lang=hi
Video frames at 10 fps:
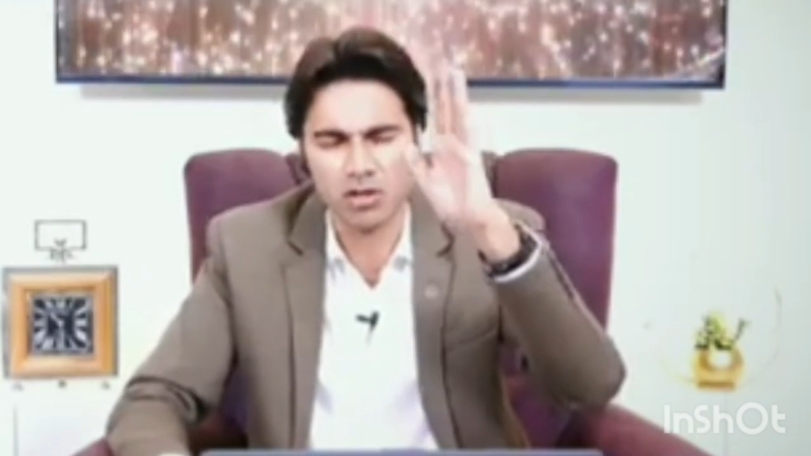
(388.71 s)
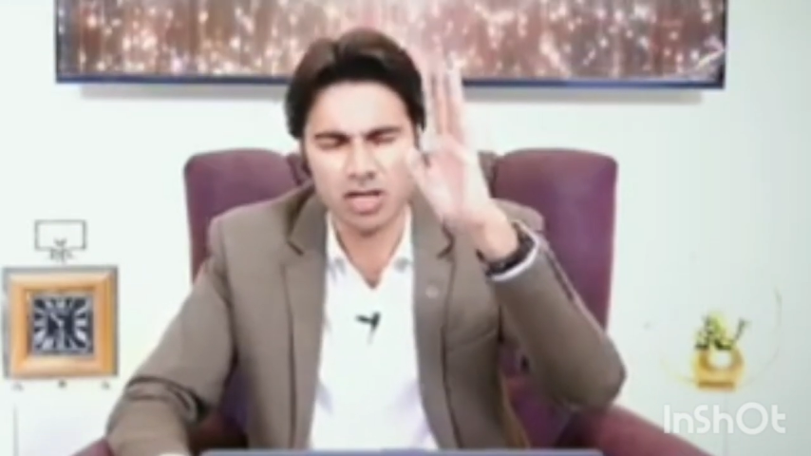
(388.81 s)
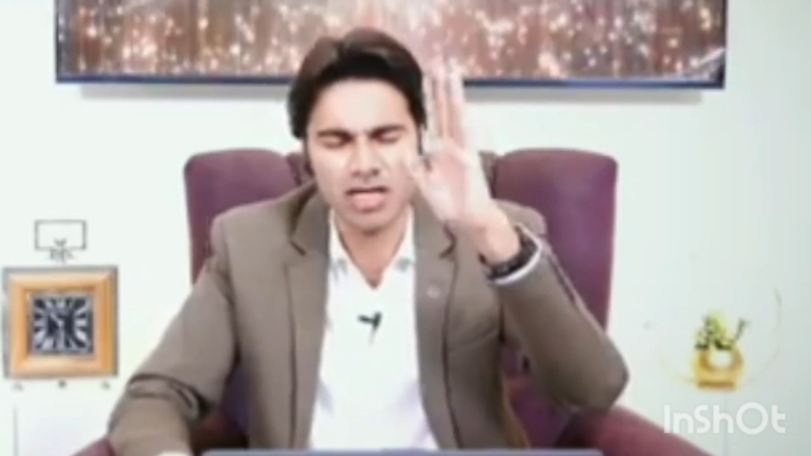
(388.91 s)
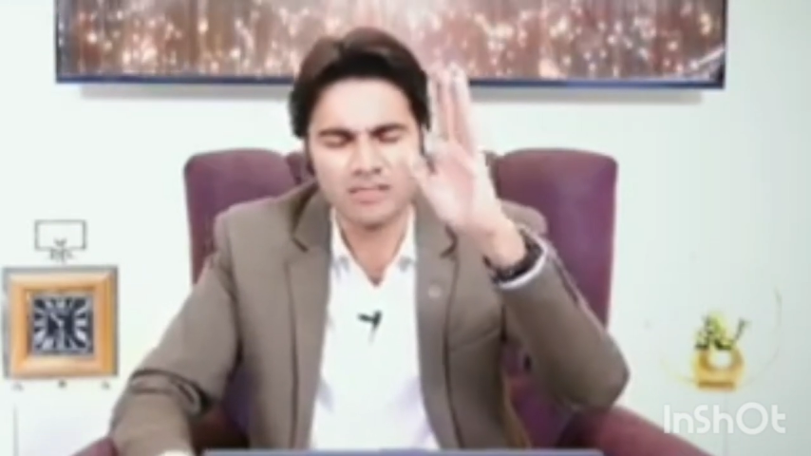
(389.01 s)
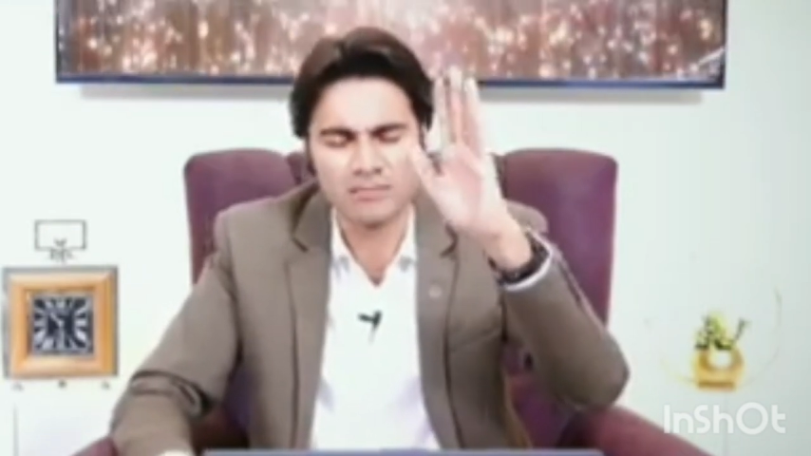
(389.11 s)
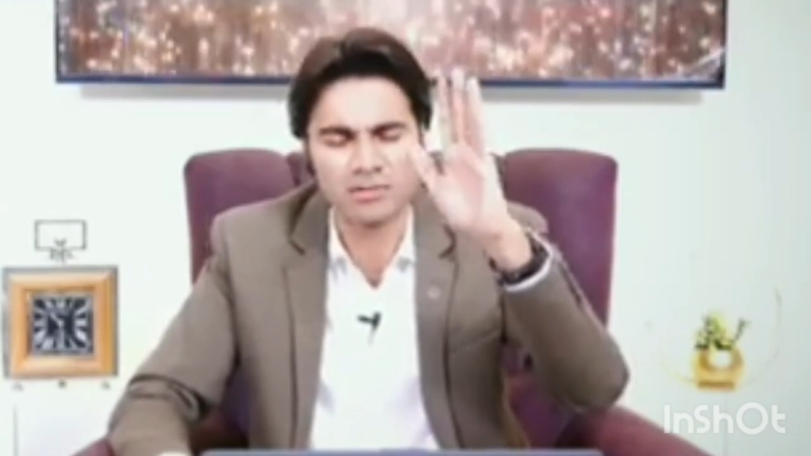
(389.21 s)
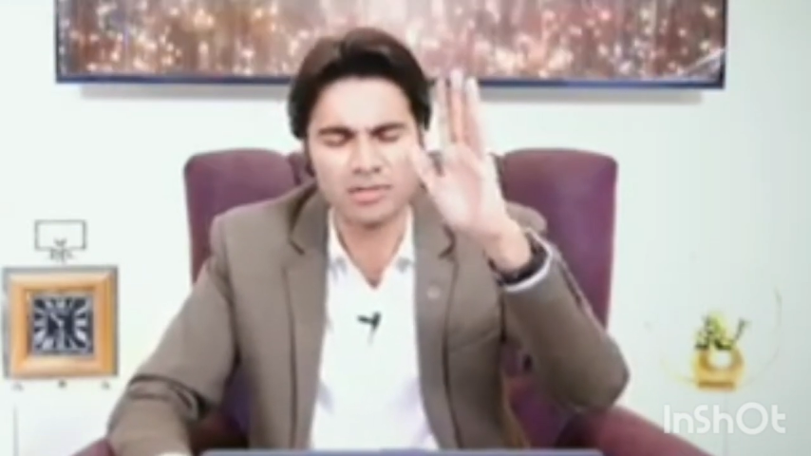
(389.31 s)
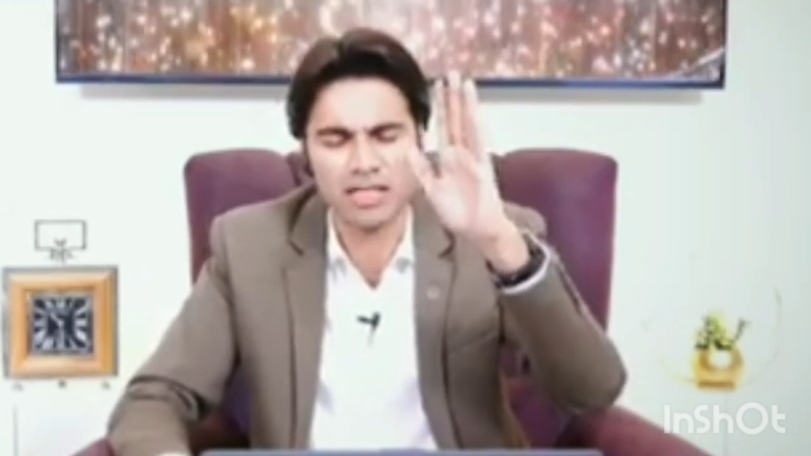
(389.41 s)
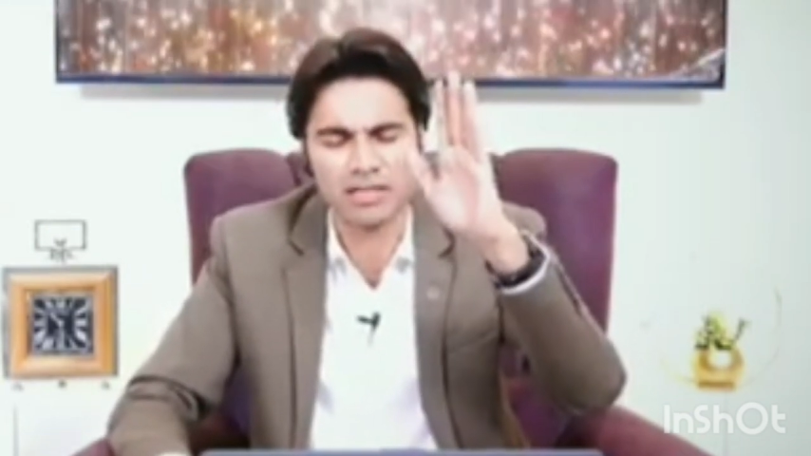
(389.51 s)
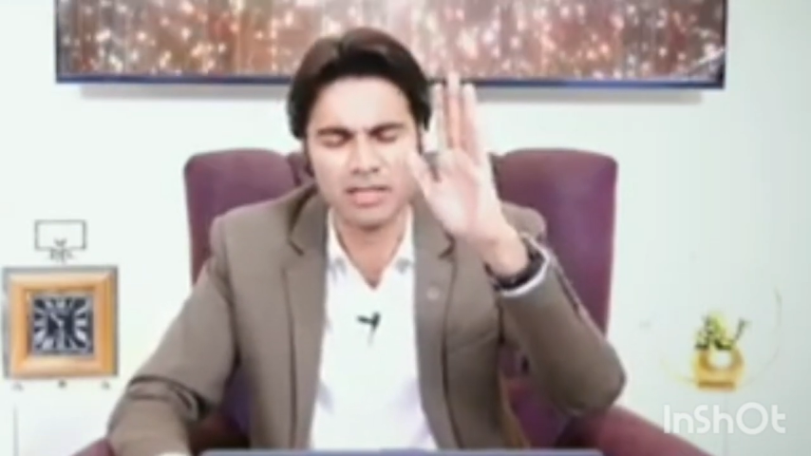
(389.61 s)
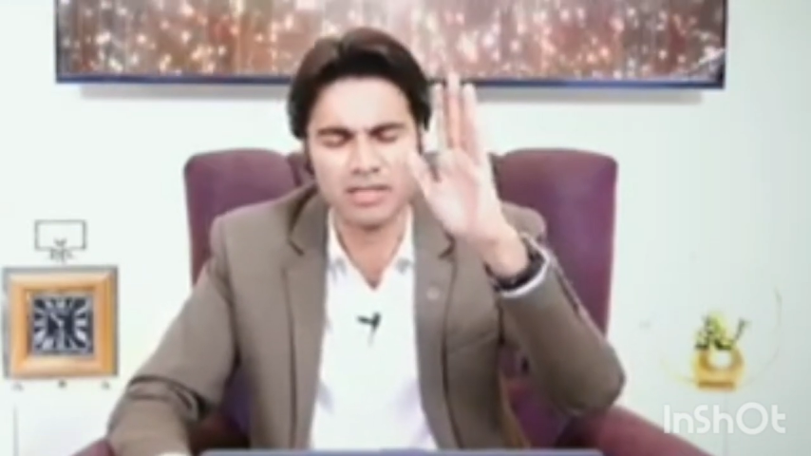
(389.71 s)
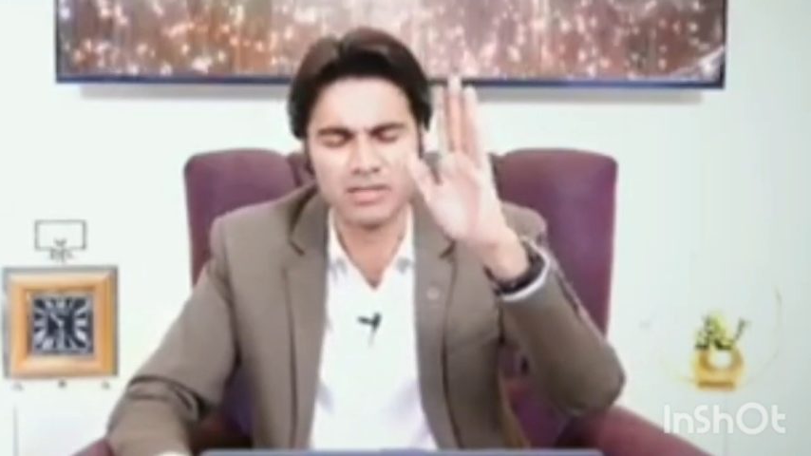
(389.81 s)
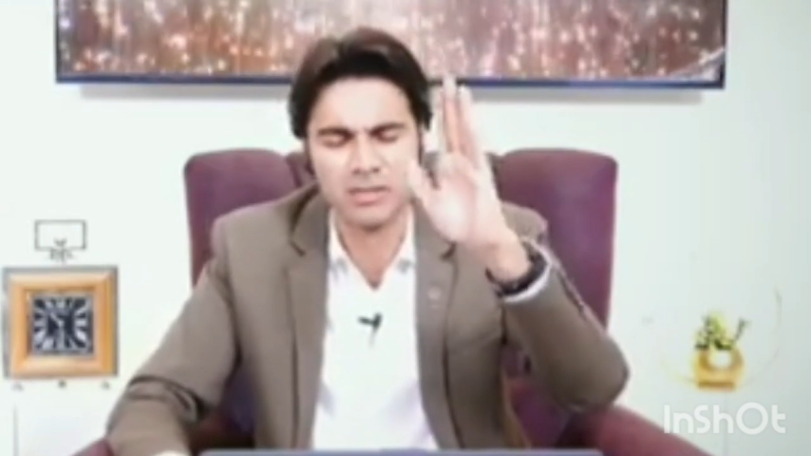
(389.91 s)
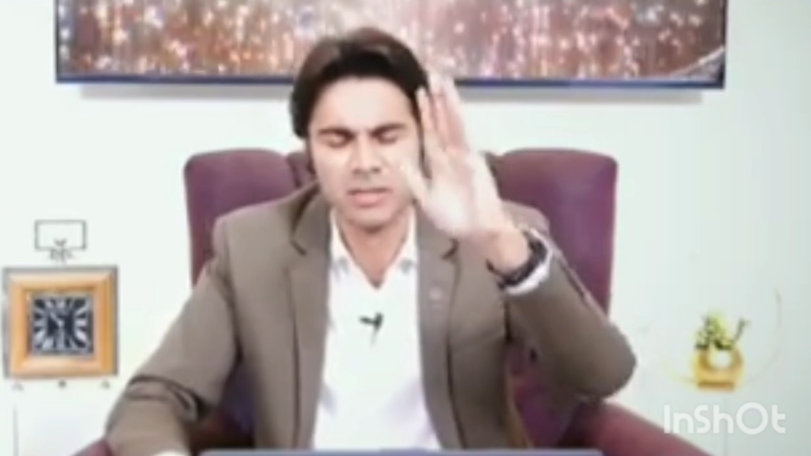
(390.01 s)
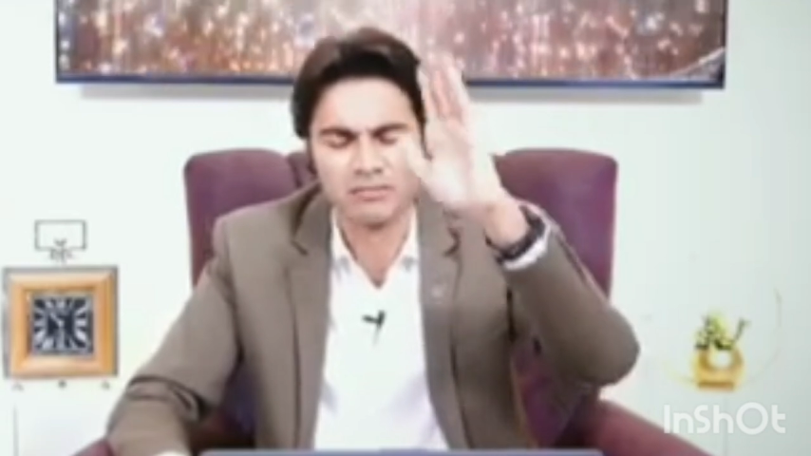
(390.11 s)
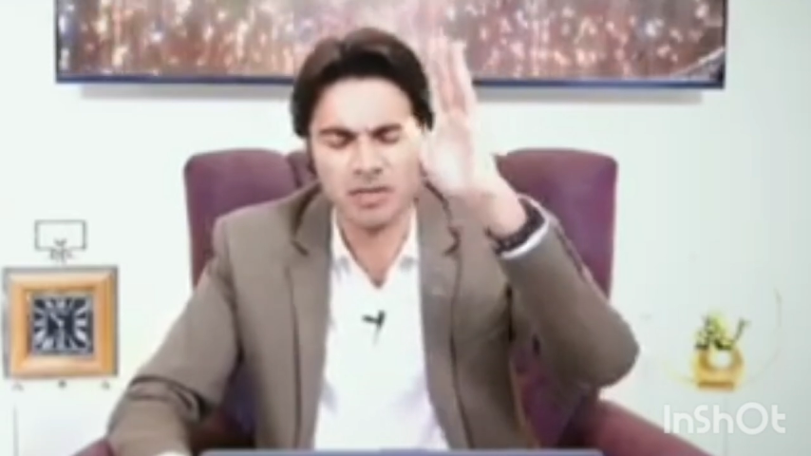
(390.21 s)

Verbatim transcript: और आज पवित्र आत्मा जी